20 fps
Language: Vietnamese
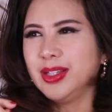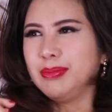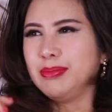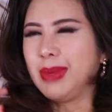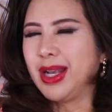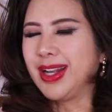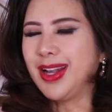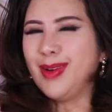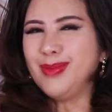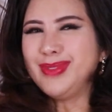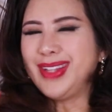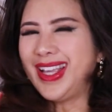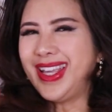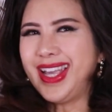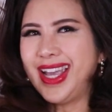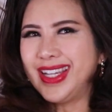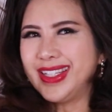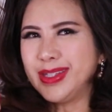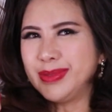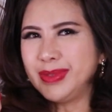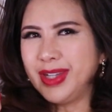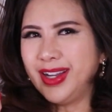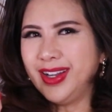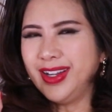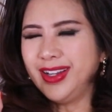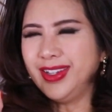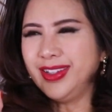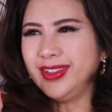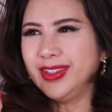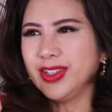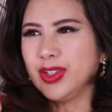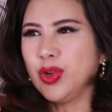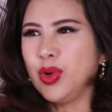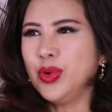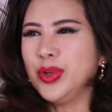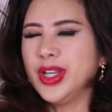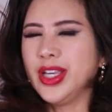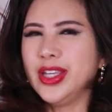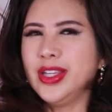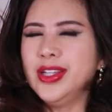mà không thấy ai trong đó hết thì cô
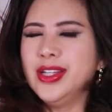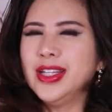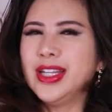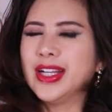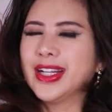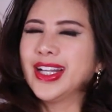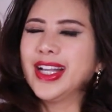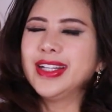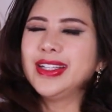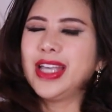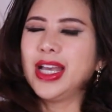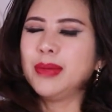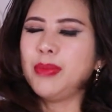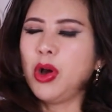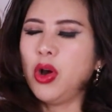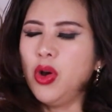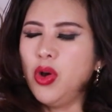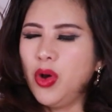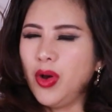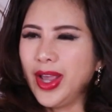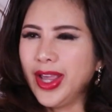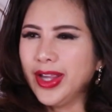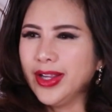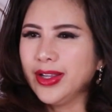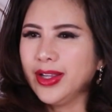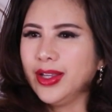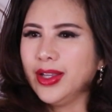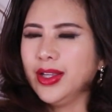nghĩ là căn nhà bỏ hoang